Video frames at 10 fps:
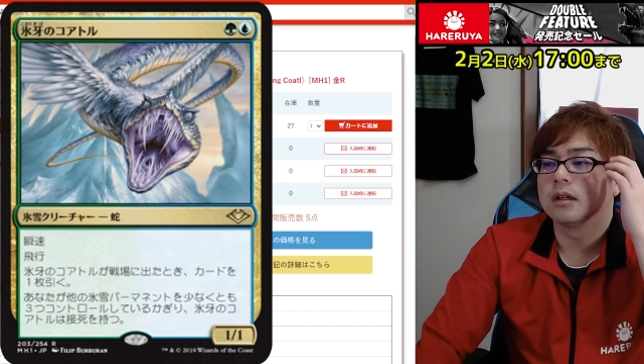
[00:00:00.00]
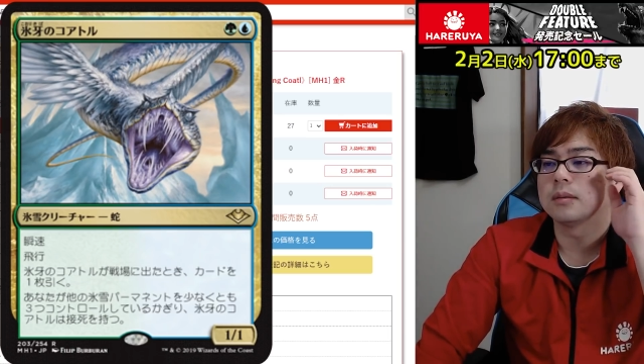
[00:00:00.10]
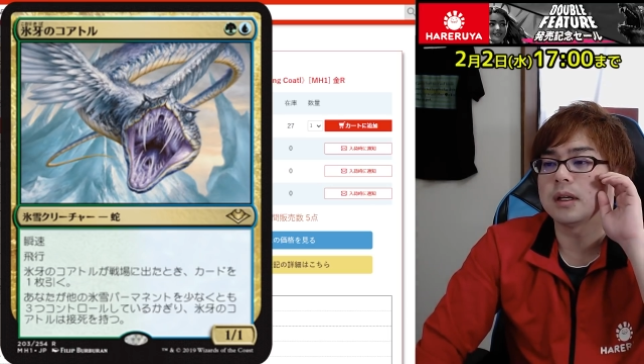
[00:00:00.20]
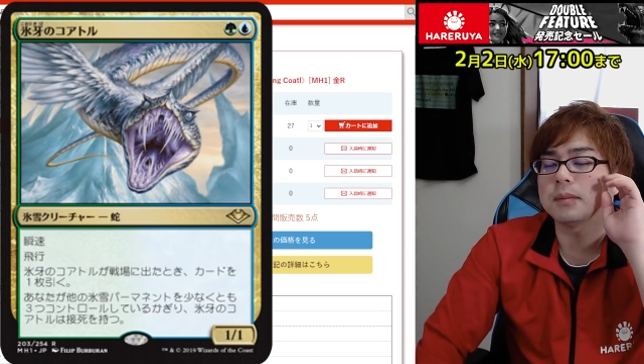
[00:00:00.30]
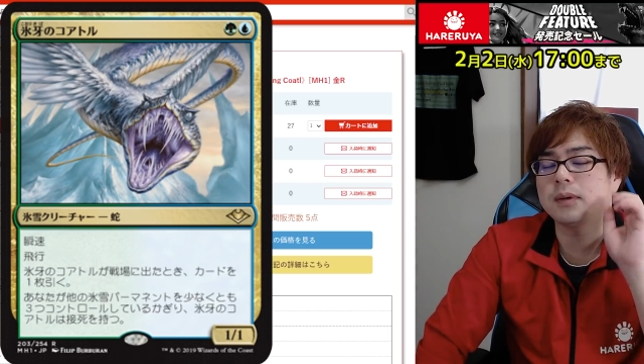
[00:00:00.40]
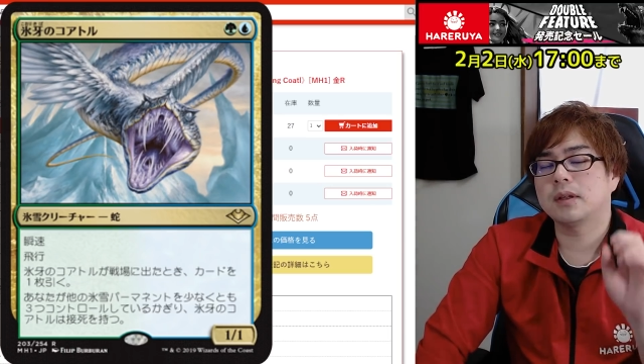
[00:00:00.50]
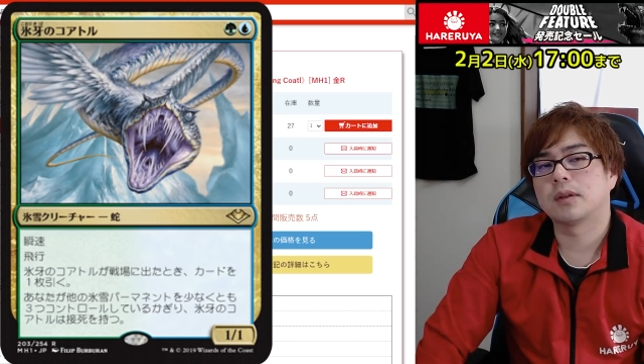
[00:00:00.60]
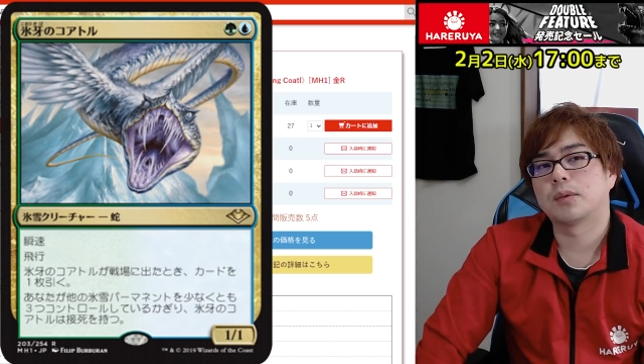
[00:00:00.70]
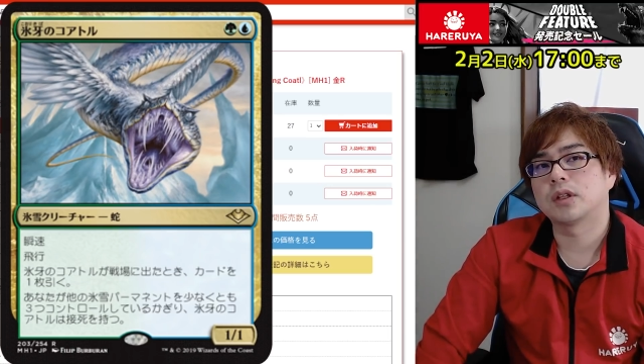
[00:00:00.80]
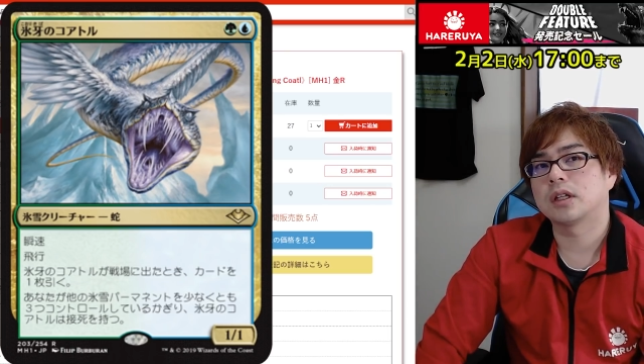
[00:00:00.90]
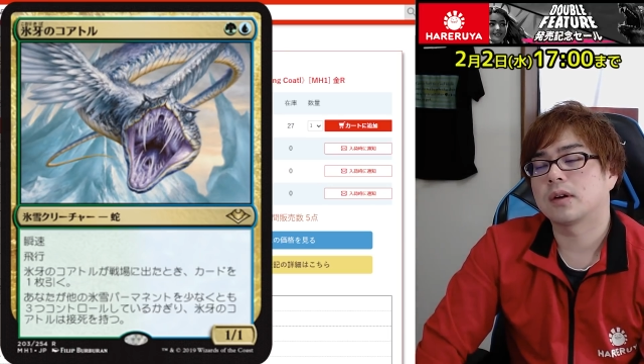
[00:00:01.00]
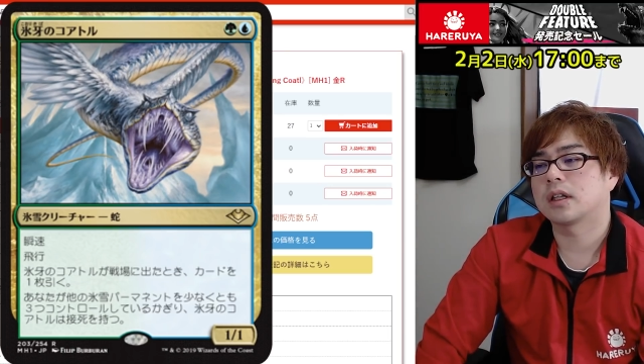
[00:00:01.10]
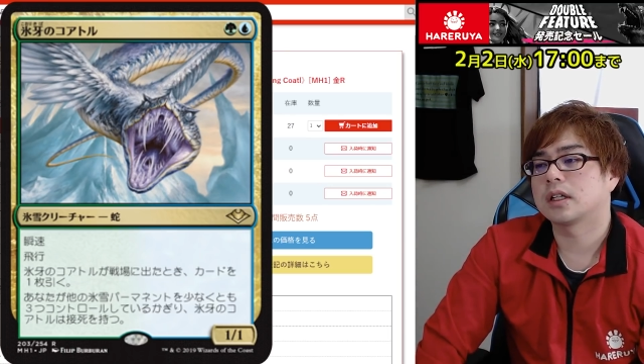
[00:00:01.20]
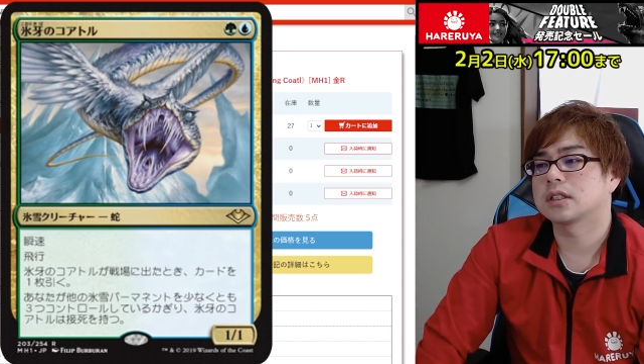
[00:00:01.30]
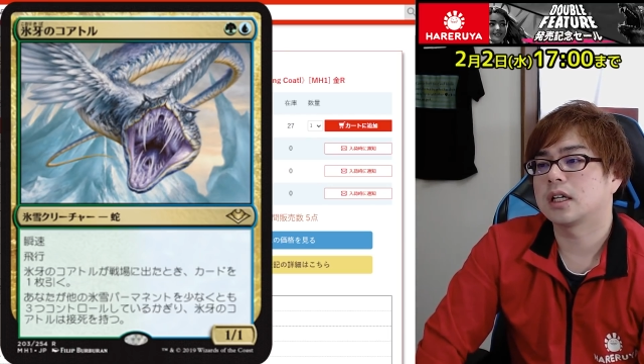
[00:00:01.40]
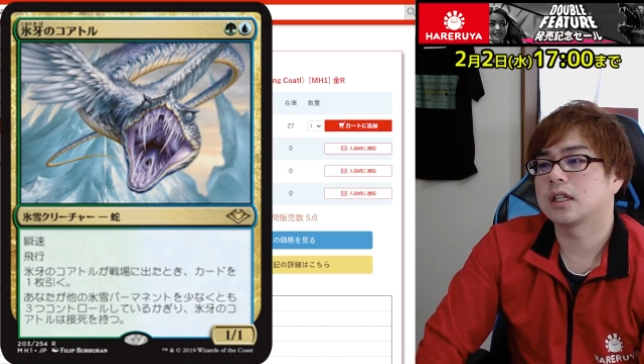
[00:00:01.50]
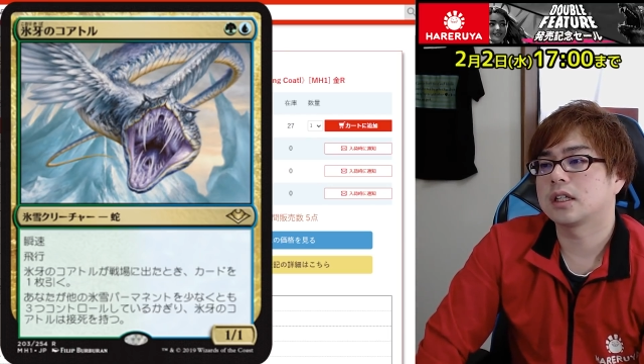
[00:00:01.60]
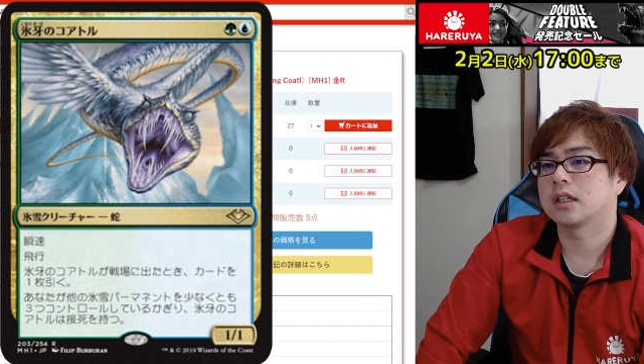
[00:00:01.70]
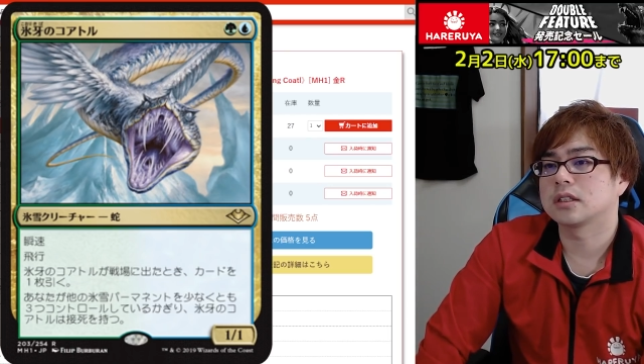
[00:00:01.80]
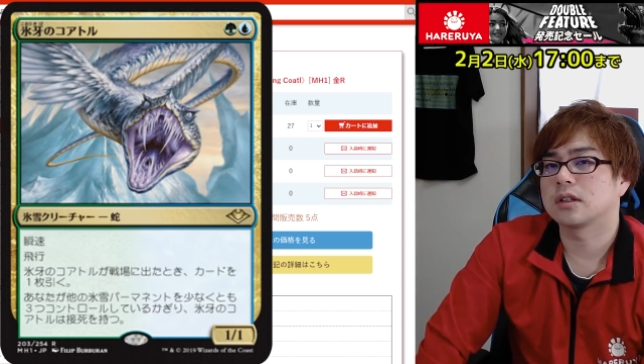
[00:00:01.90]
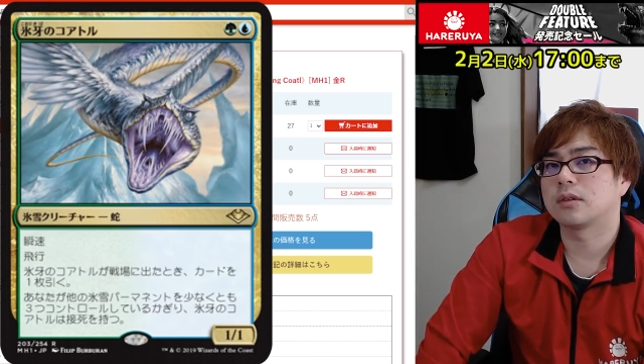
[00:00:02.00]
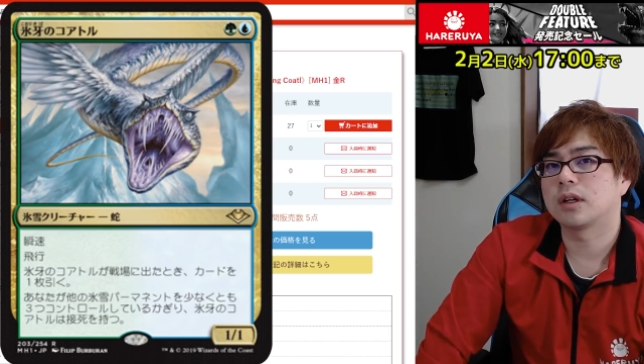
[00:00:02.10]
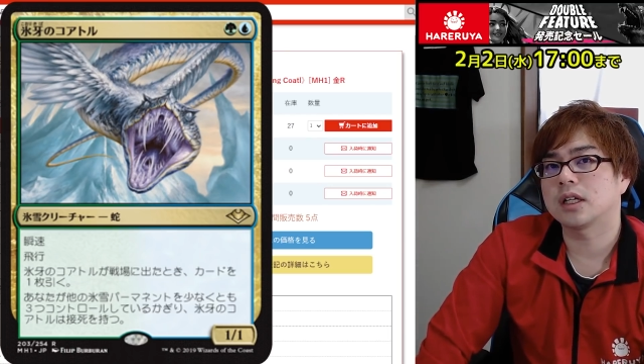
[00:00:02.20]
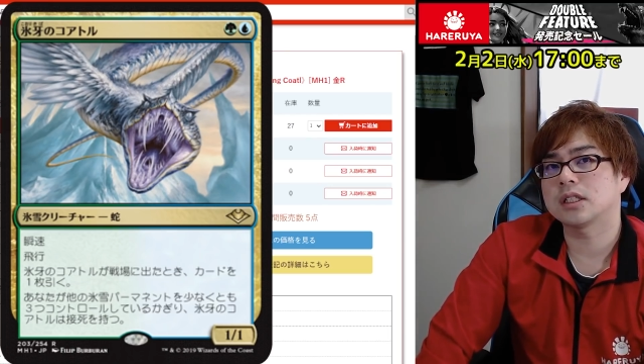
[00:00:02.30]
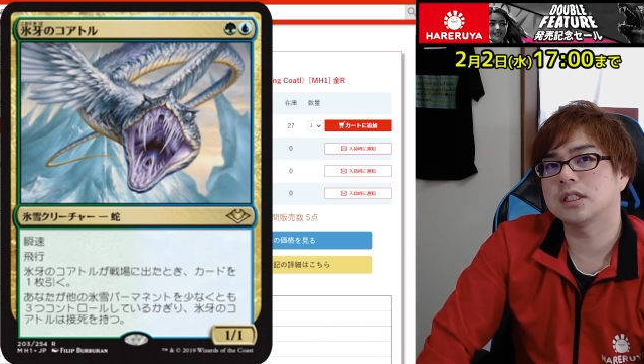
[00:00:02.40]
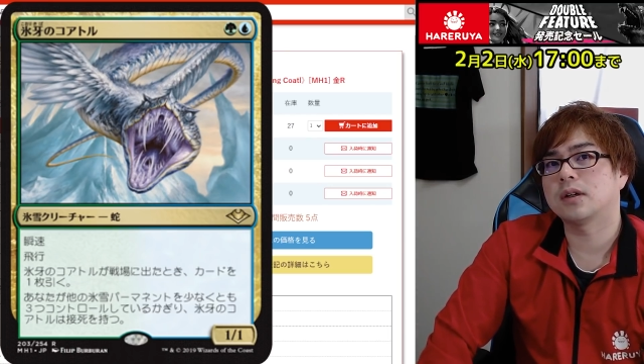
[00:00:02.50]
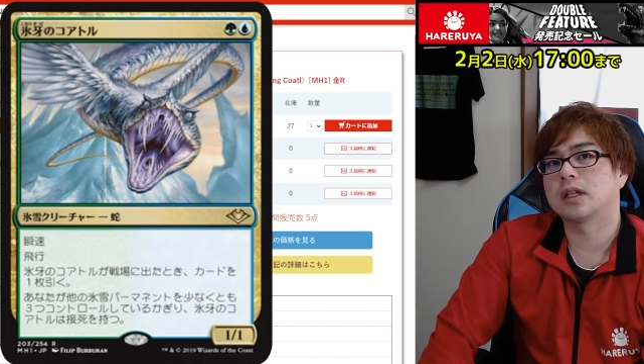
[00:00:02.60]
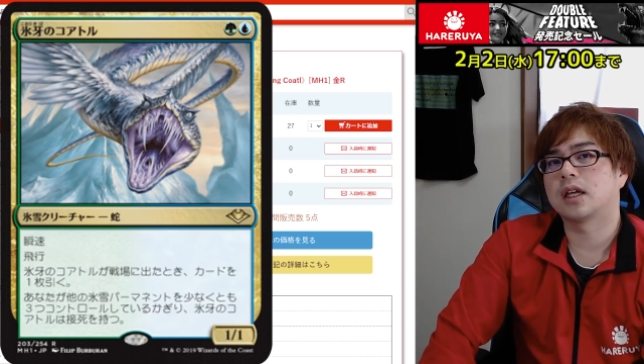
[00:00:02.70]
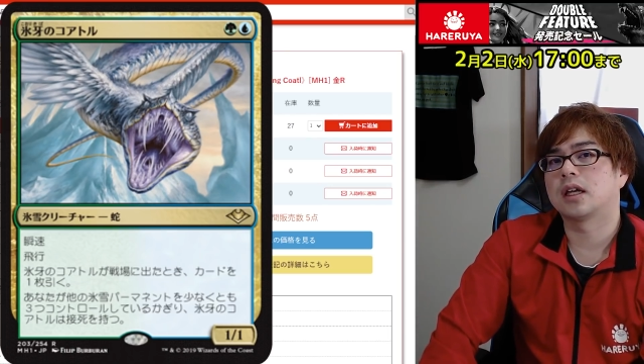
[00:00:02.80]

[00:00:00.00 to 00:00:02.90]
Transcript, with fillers: まあ、今までの、ね、モダンではかなり使われてきたんですけど、レガシーではね、